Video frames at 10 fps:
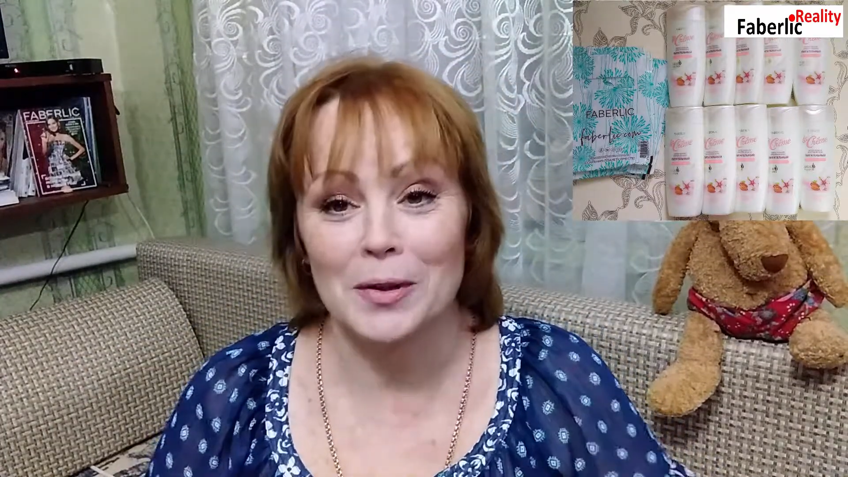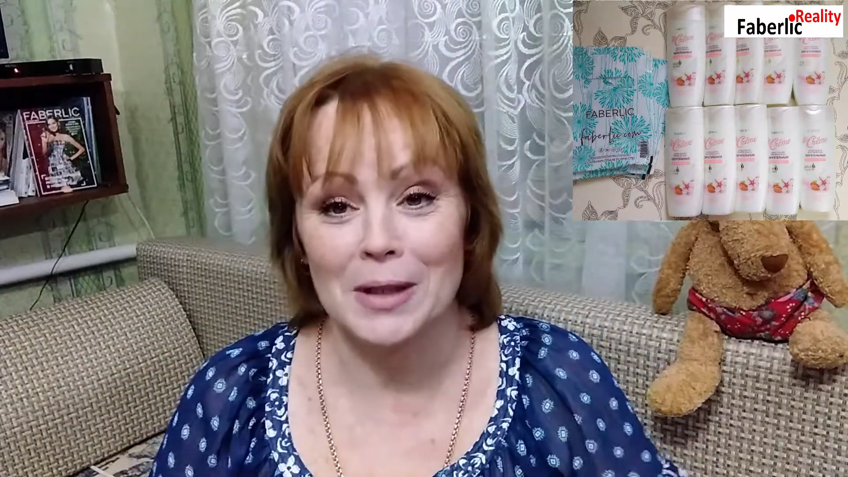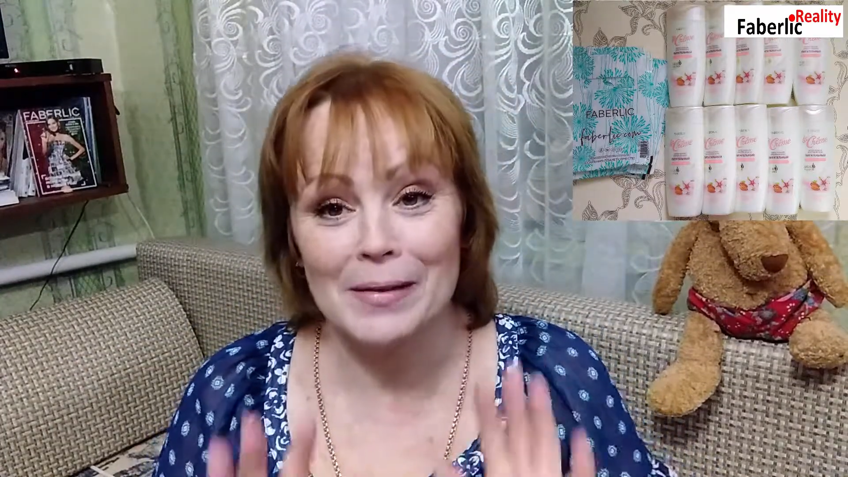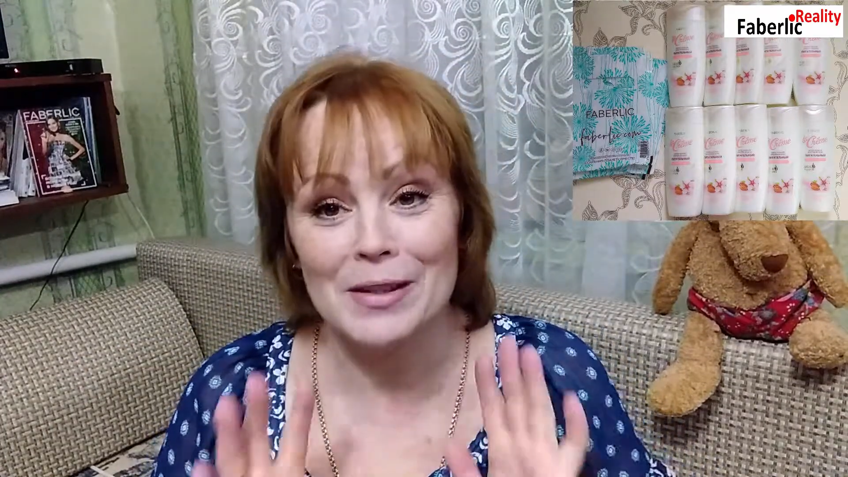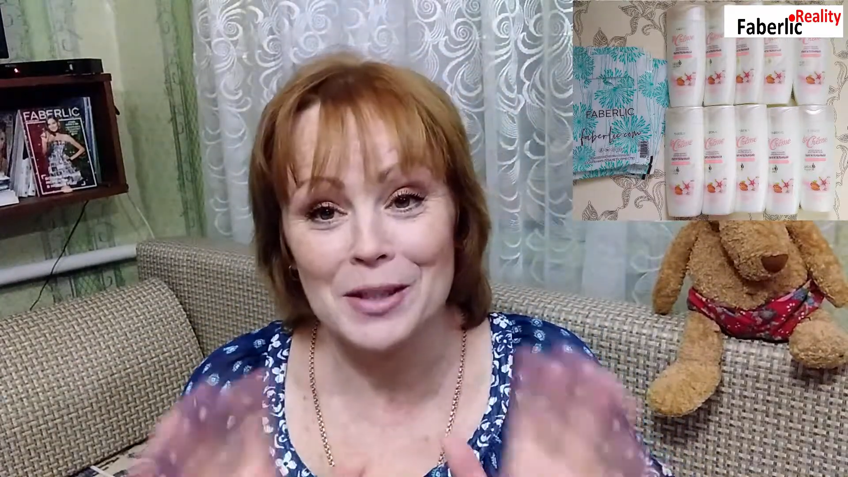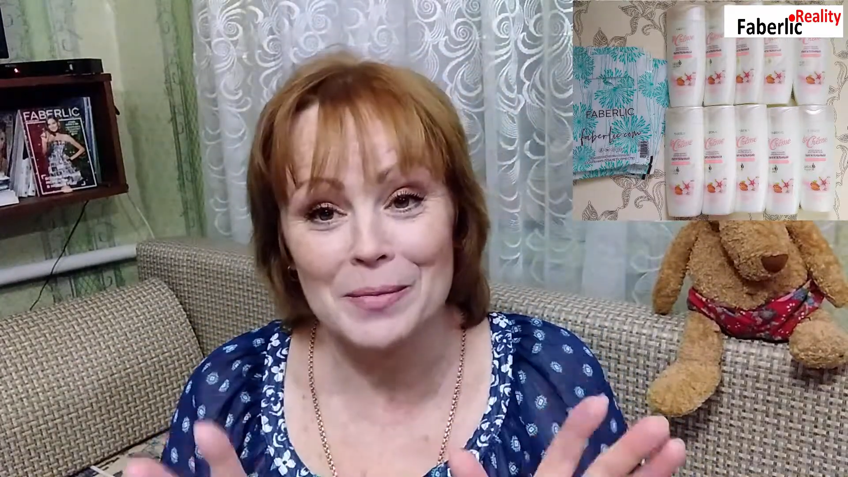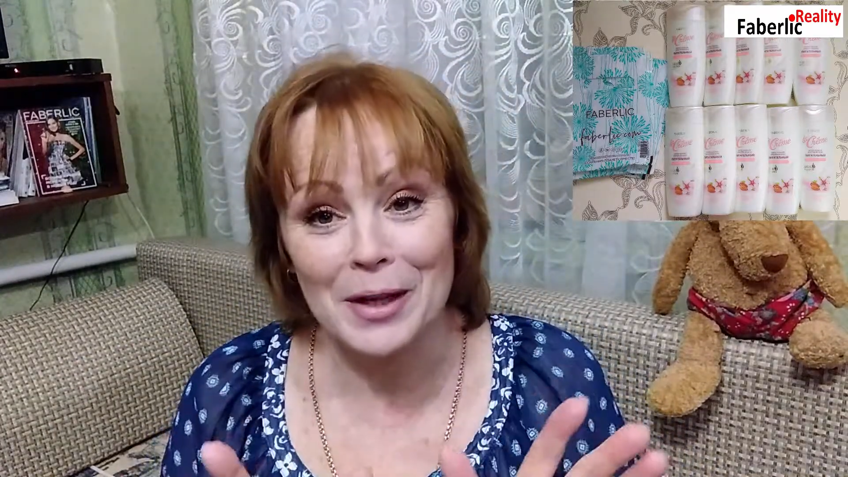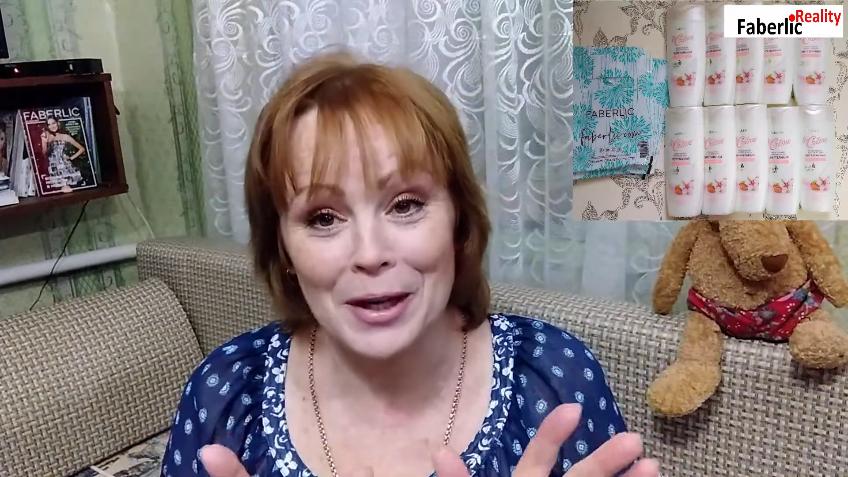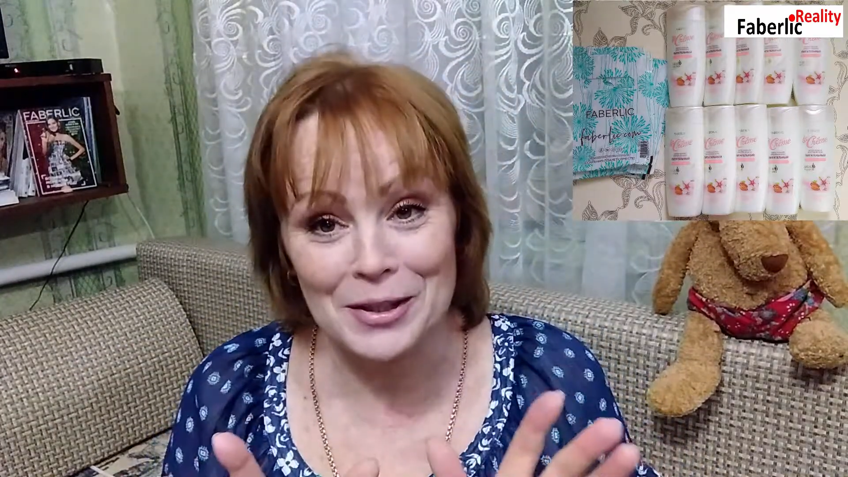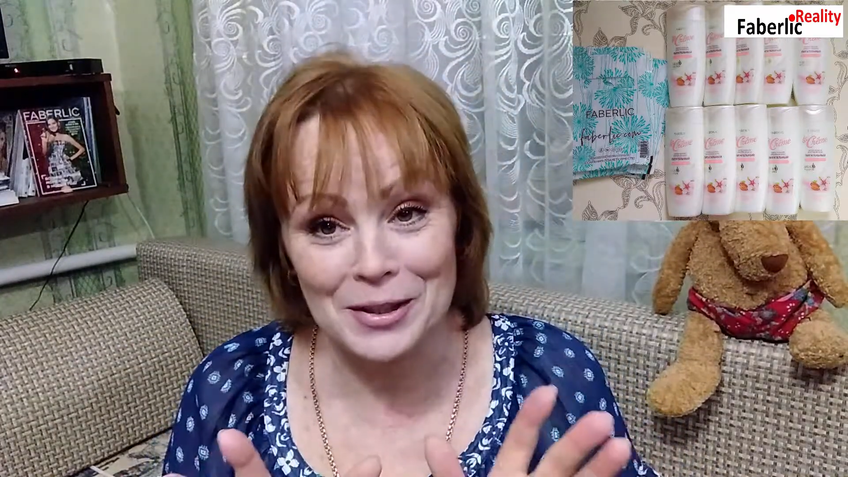понравились
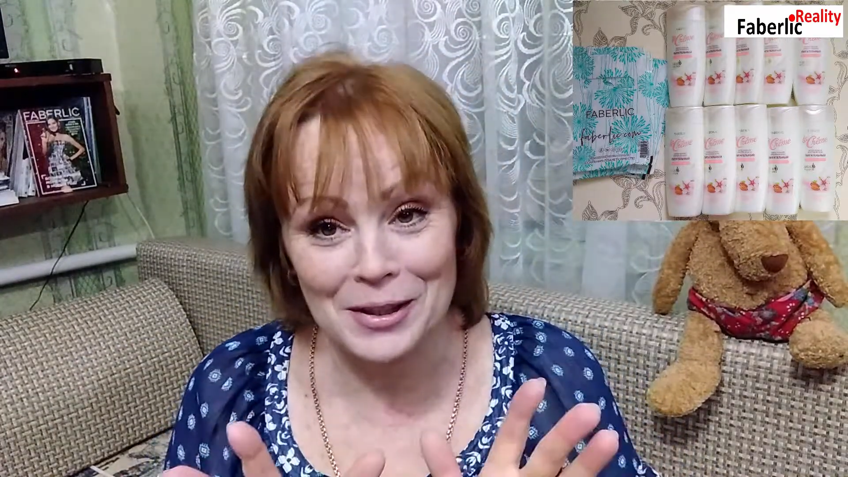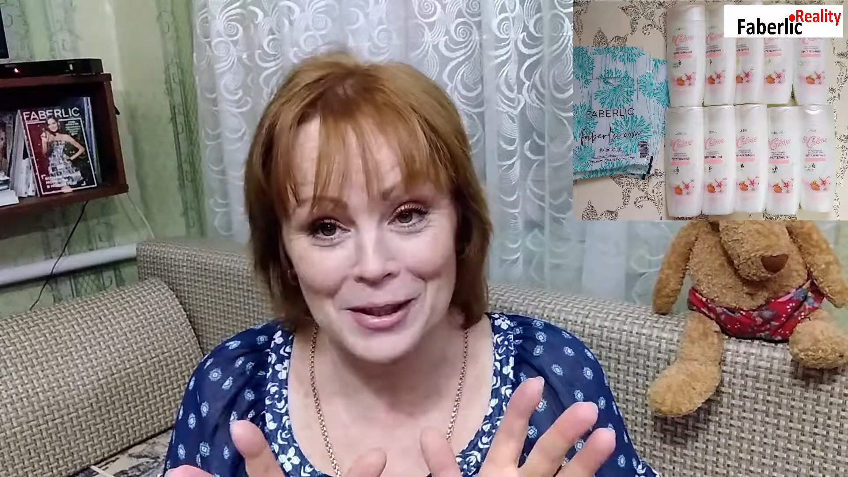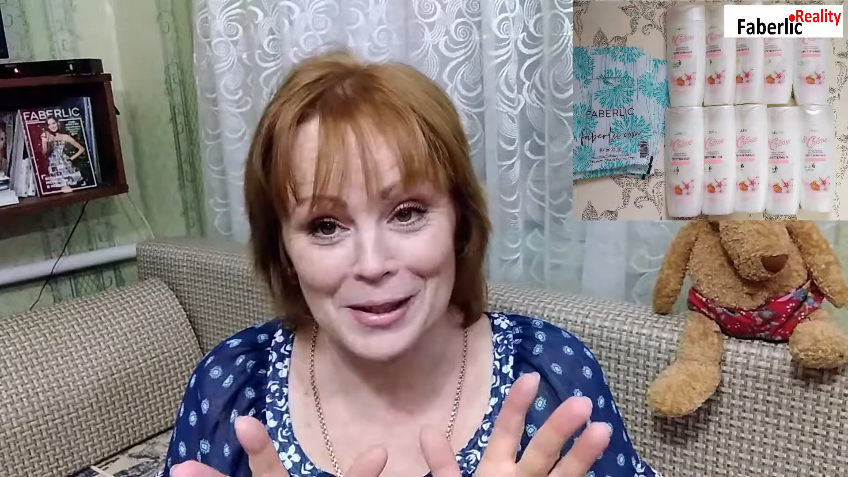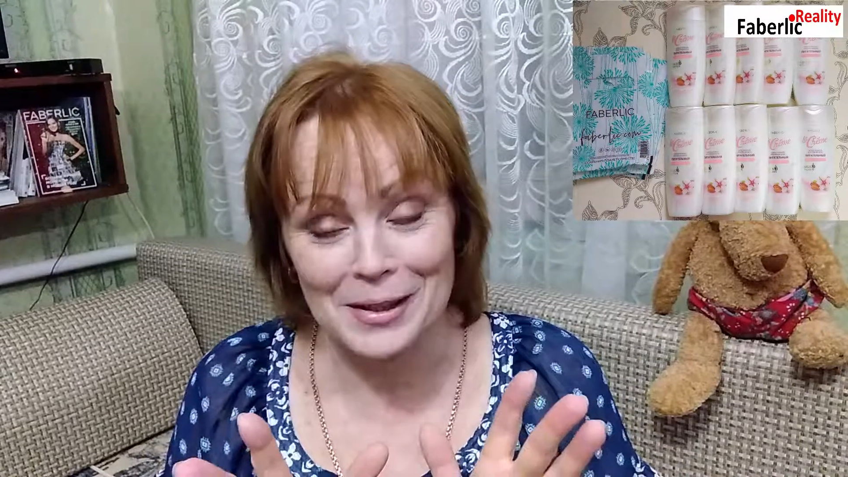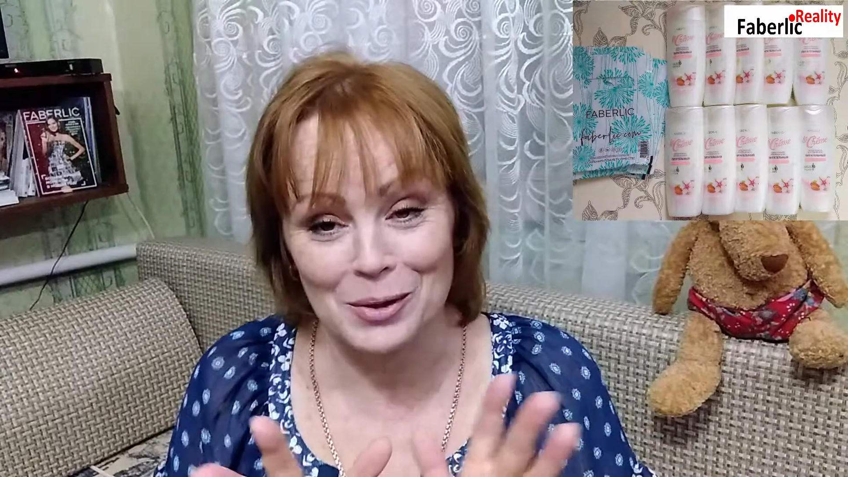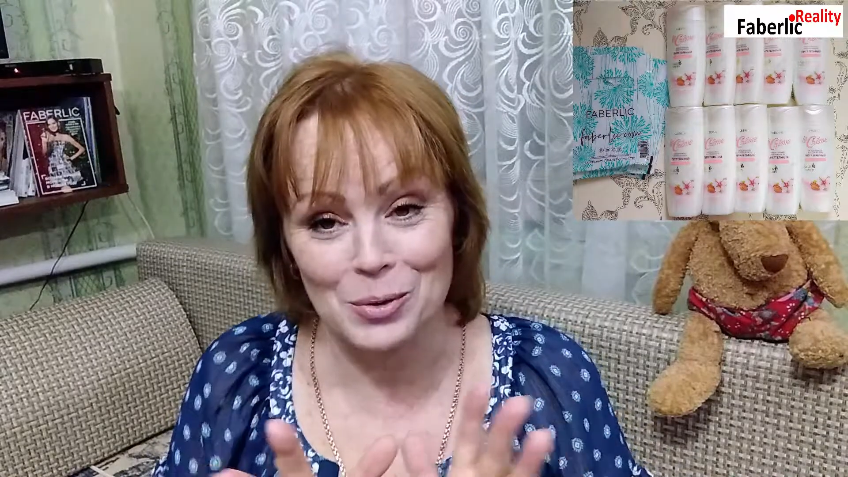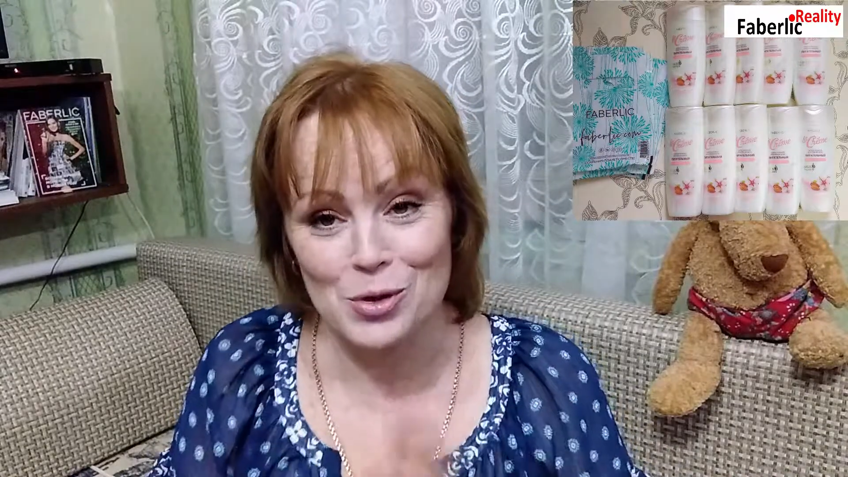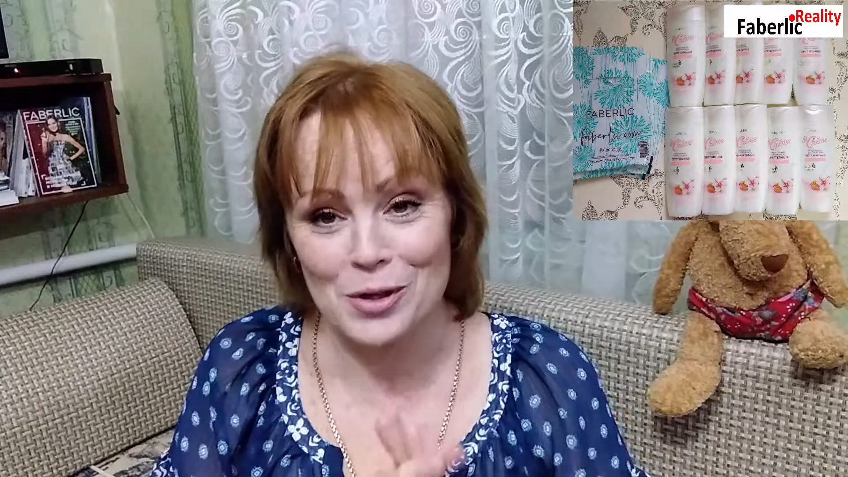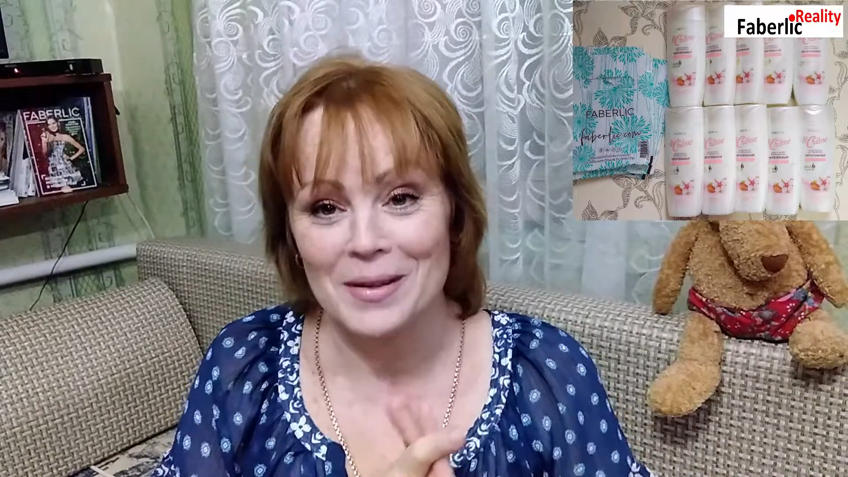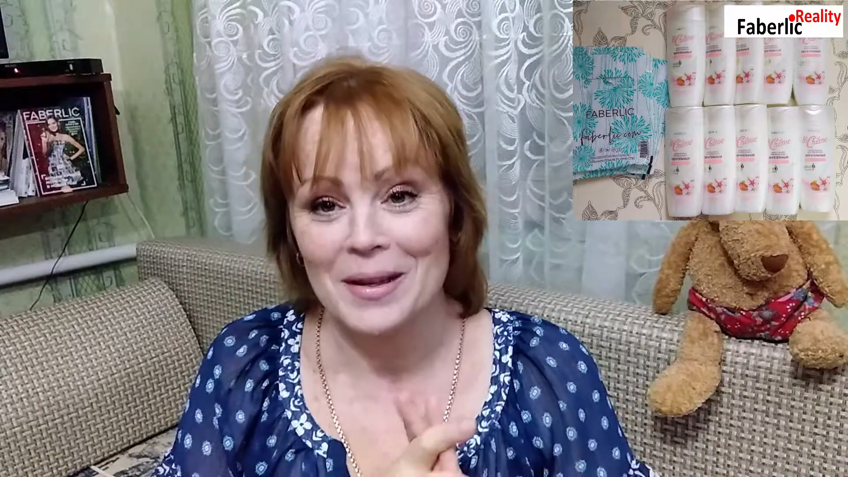именно эти гели для
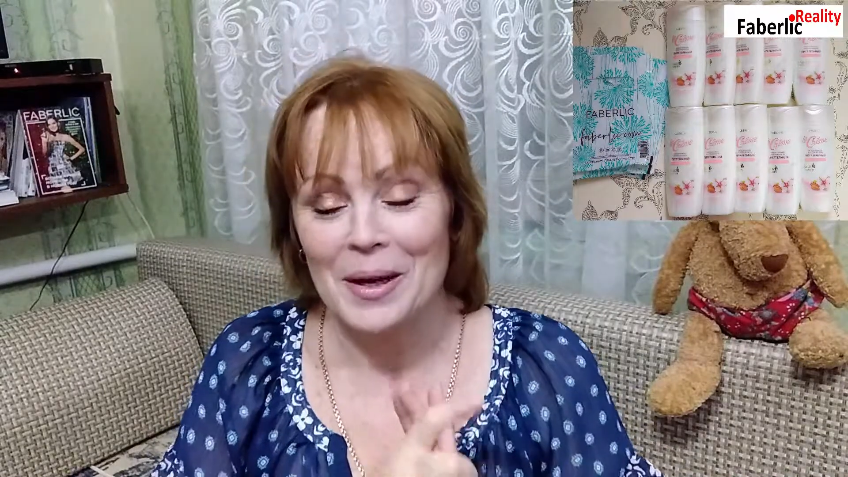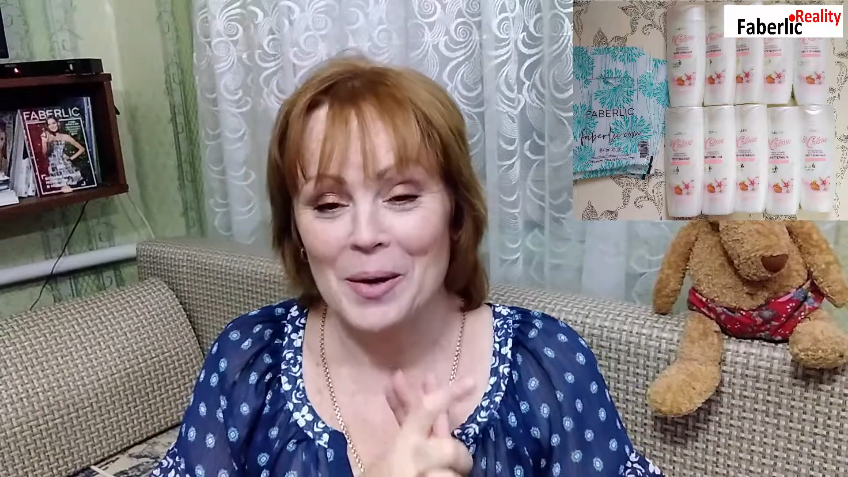душа,